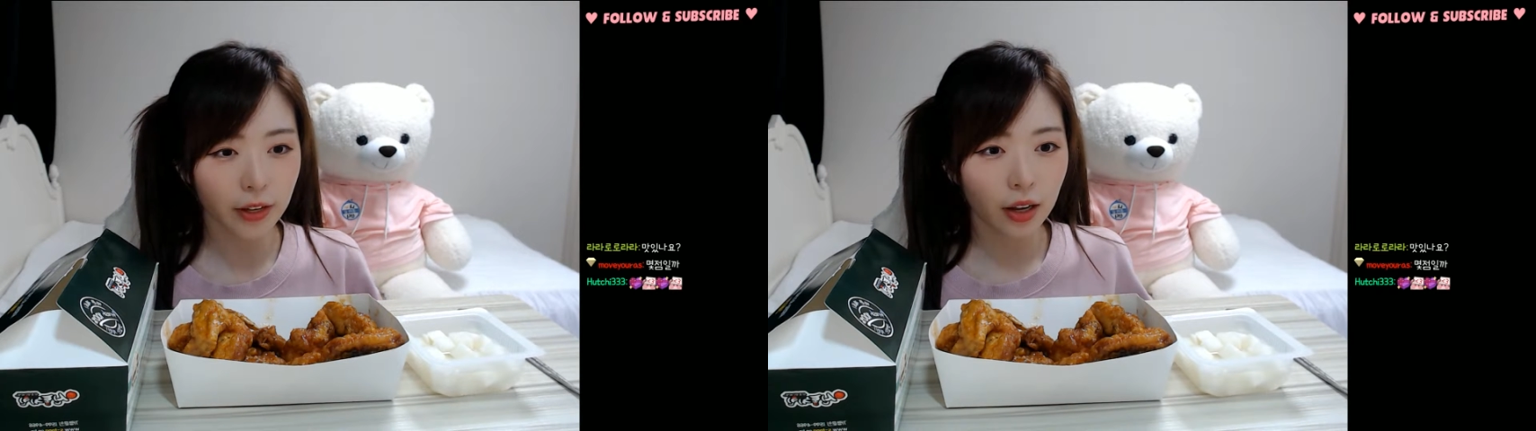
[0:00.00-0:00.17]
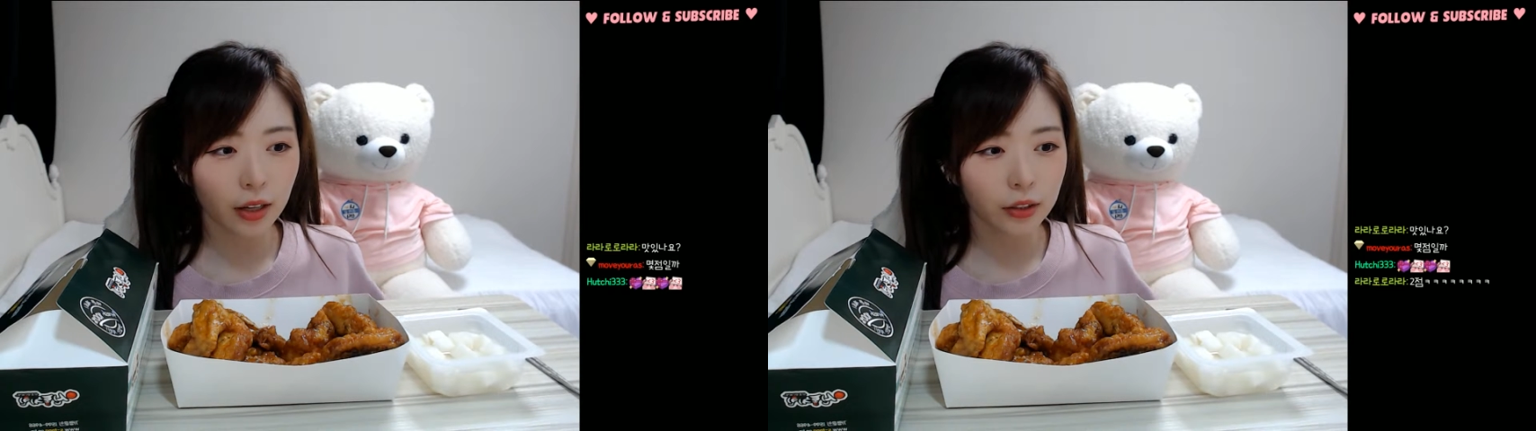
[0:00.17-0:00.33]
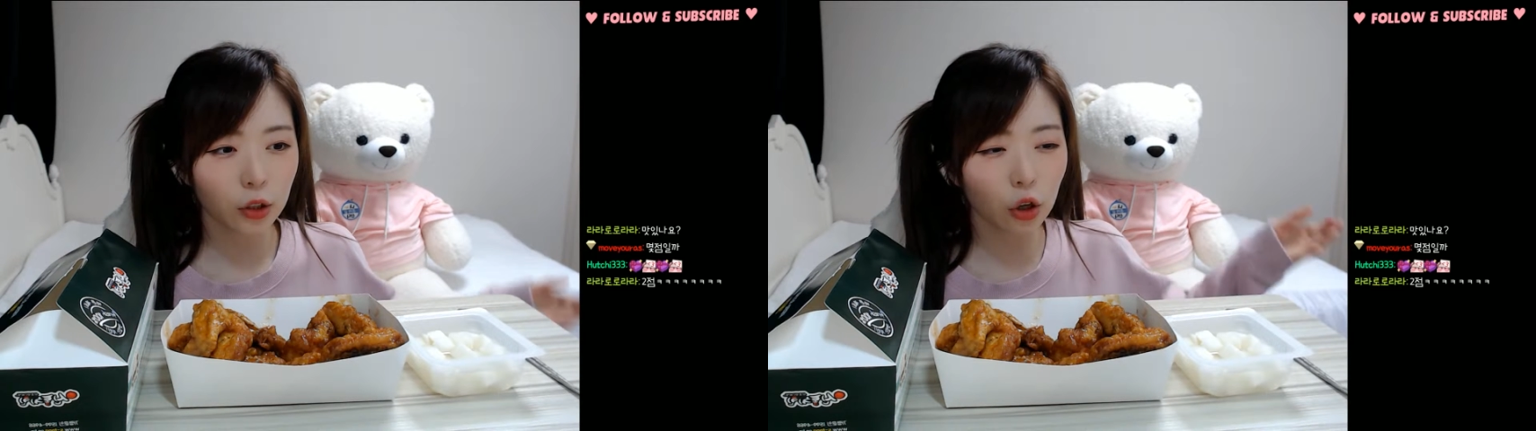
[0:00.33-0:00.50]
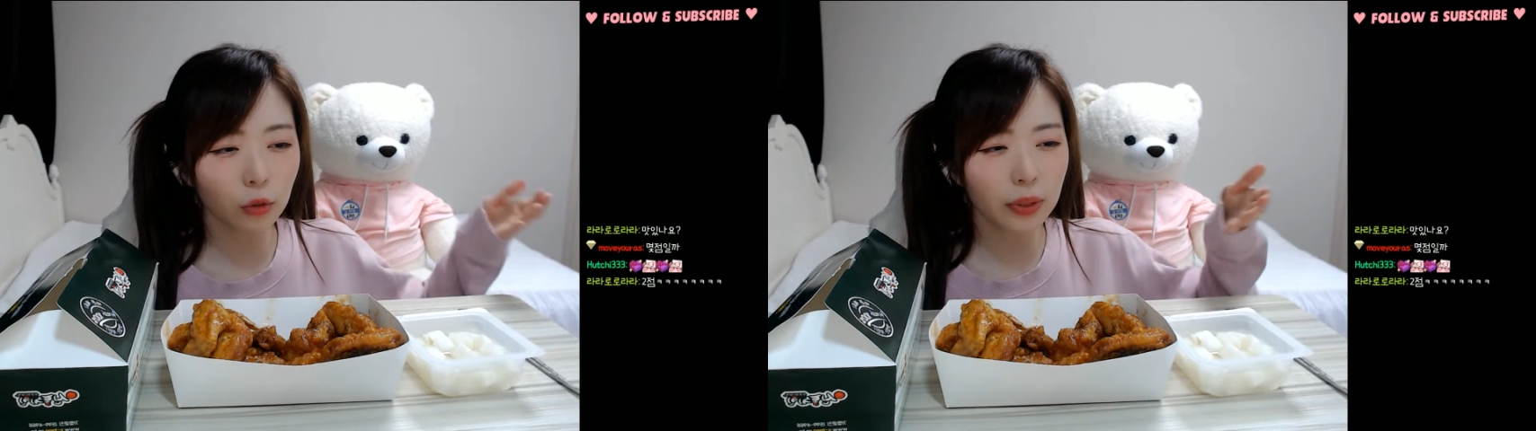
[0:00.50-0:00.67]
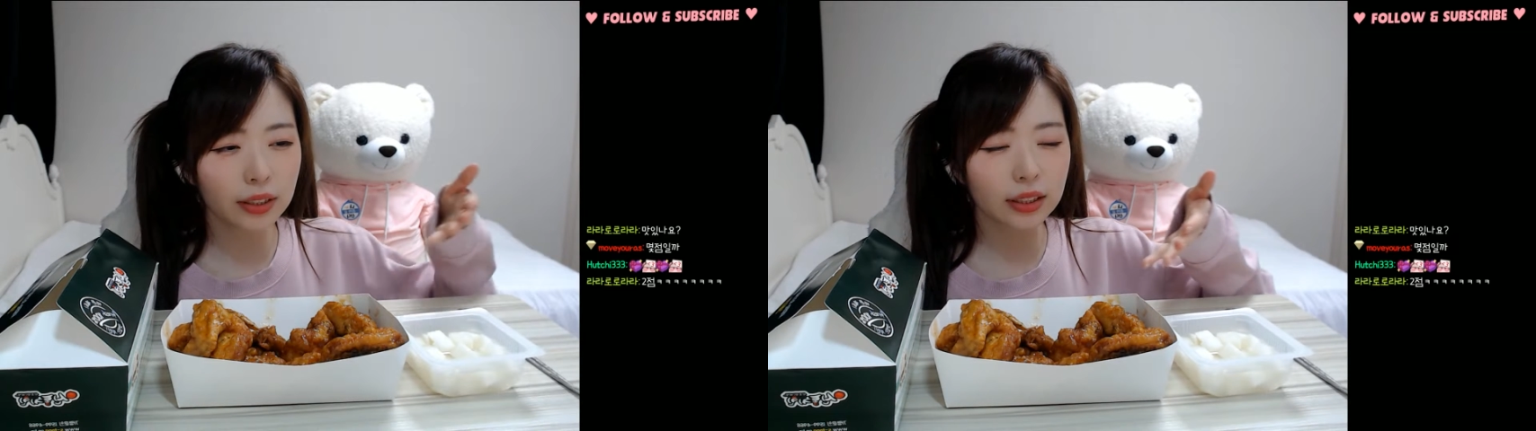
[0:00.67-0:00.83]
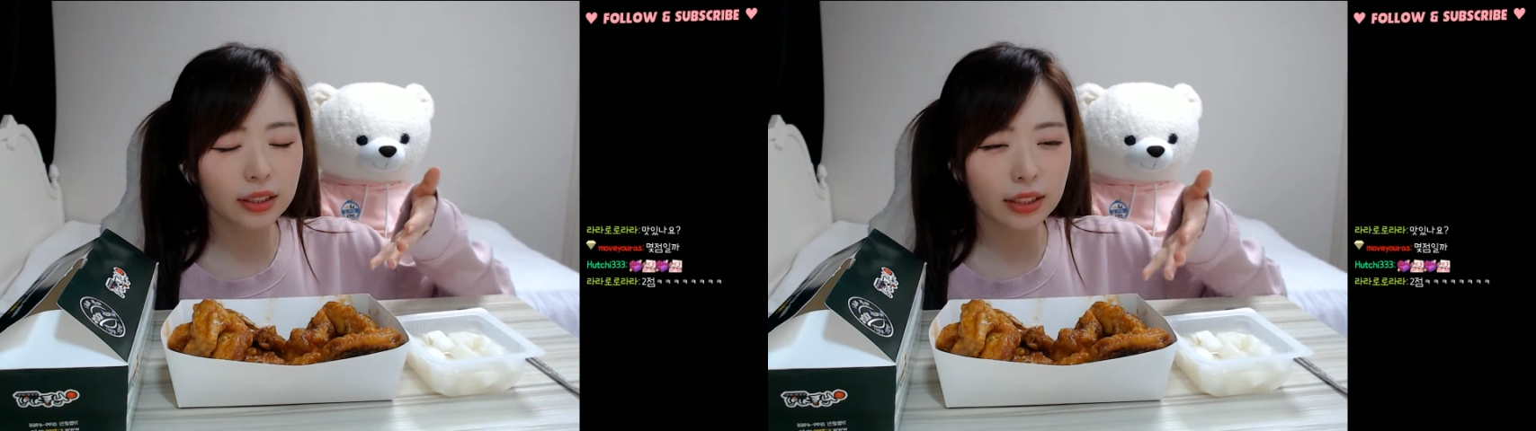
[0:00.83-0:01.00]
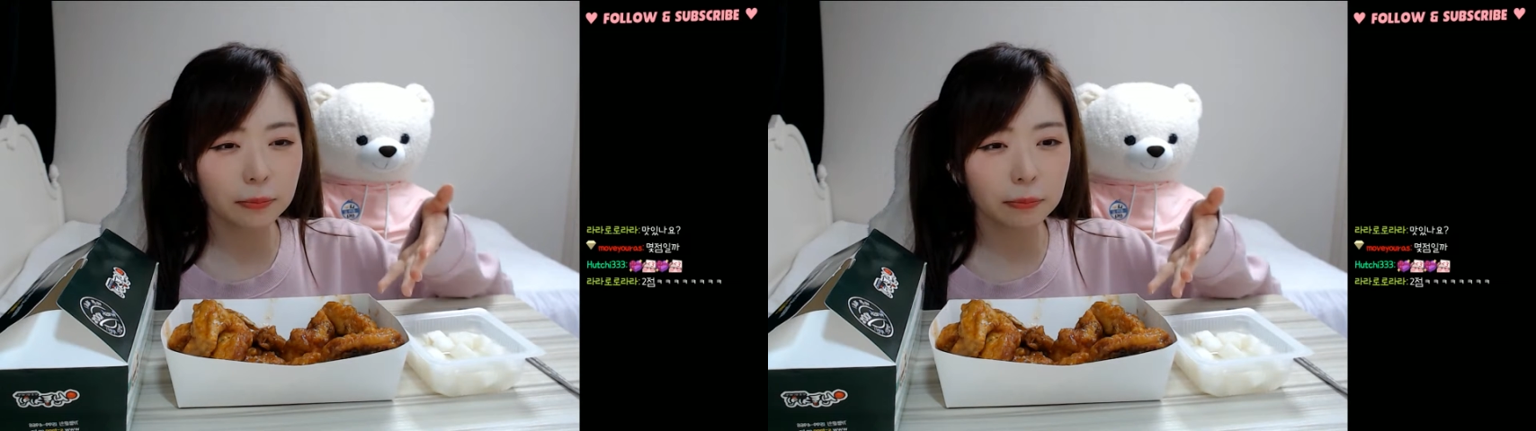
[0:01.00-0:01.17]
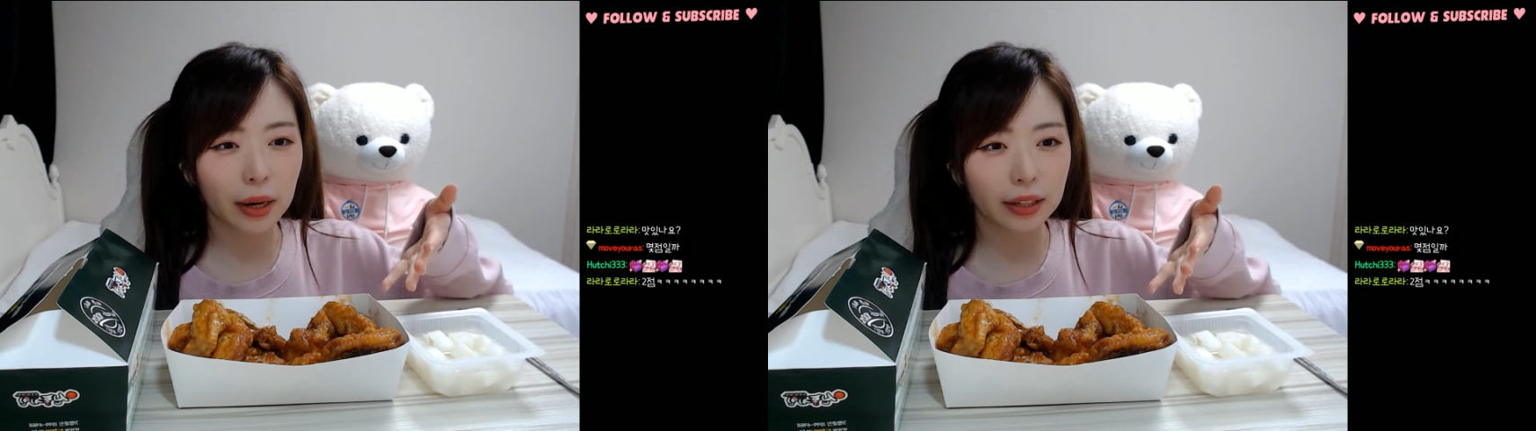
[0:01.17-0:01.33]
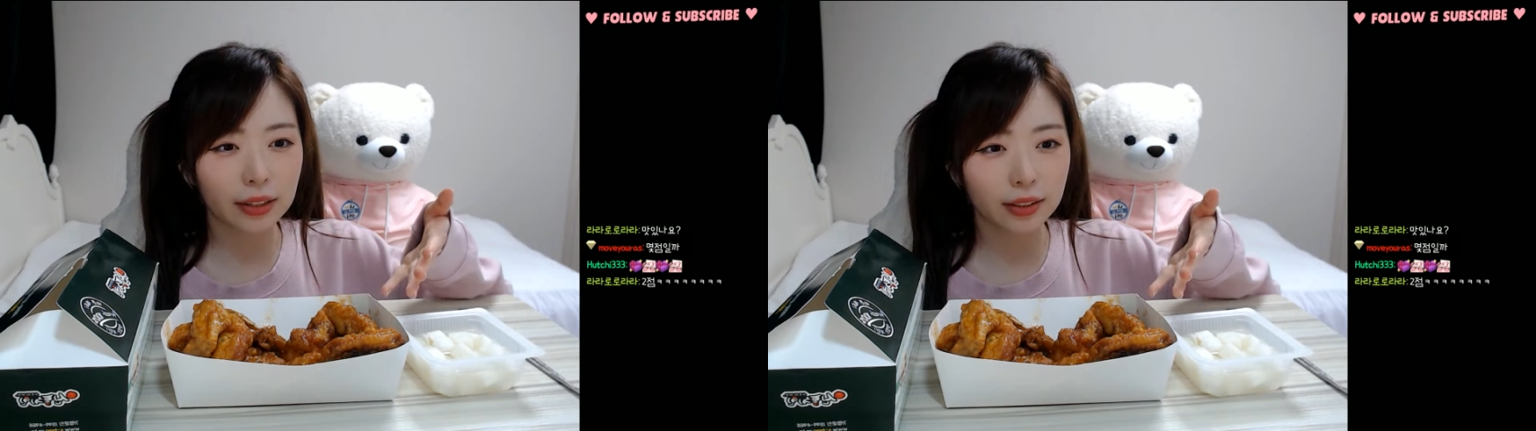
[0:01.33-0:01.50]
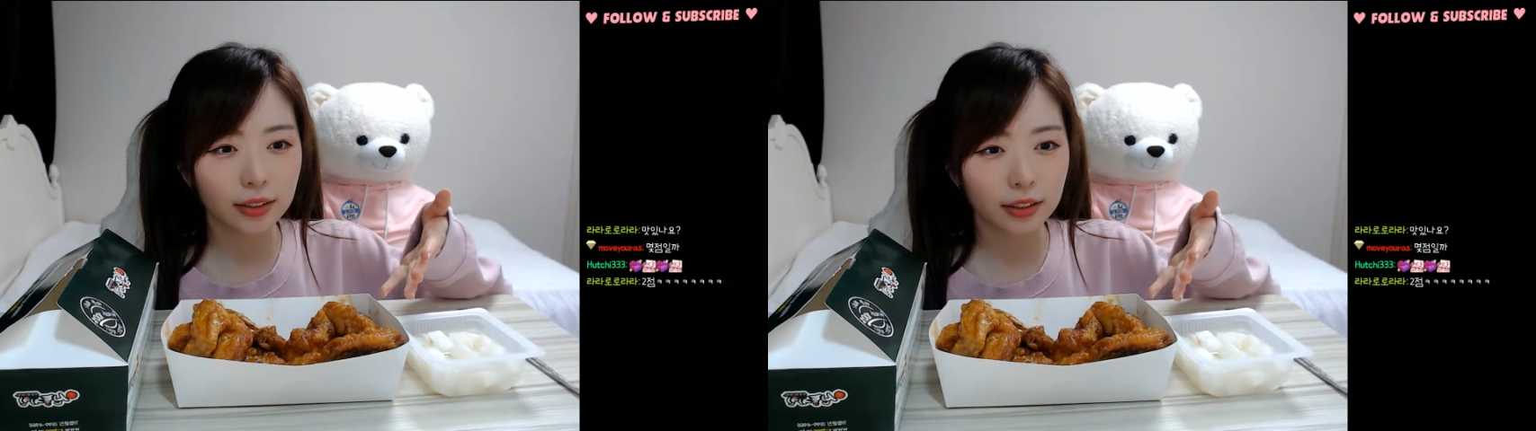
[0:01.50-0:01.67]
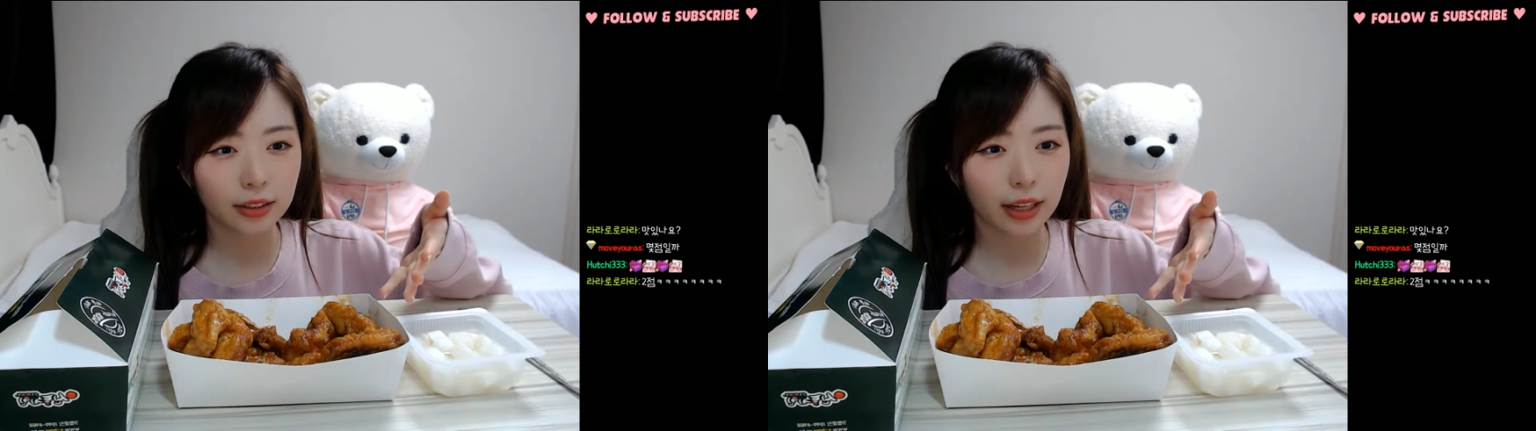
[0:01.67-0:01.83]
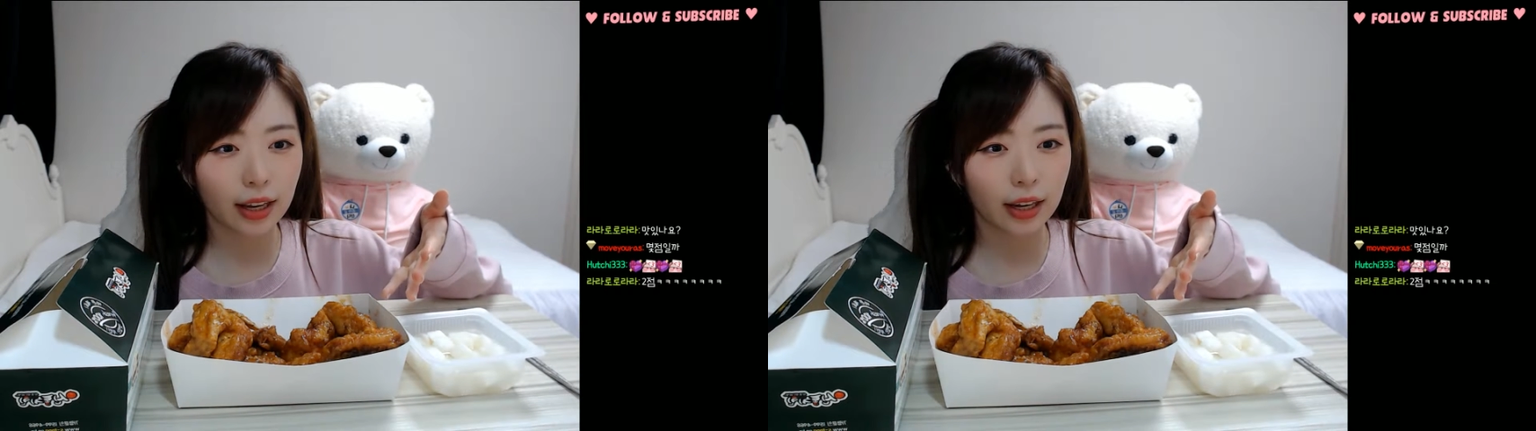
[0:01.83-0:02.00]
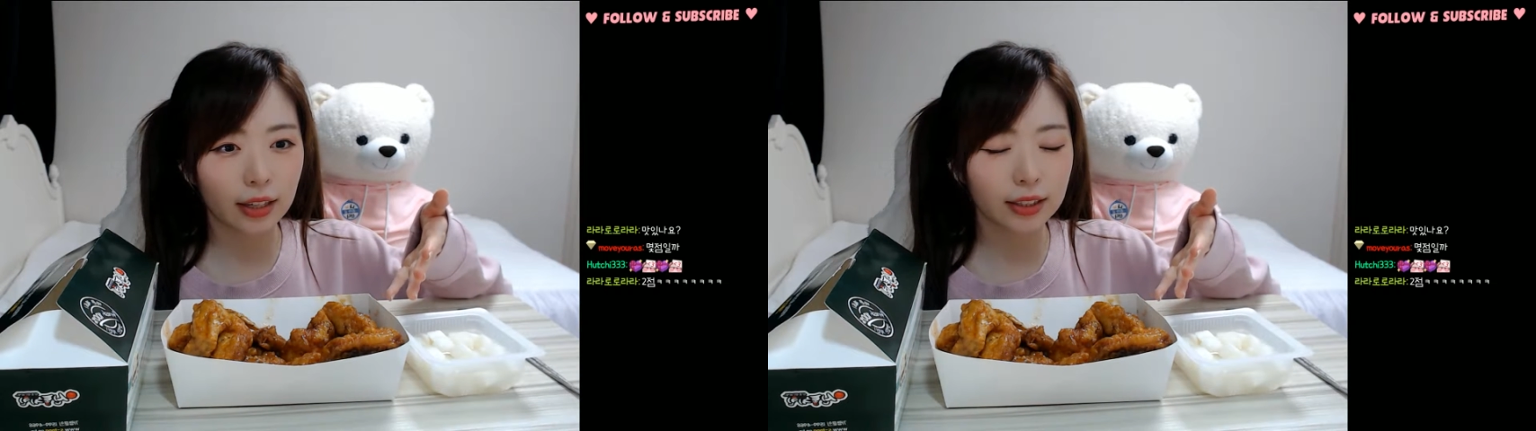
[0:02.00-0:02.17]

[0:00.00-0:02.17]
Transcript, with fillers: 처음에 치킨 받았을 때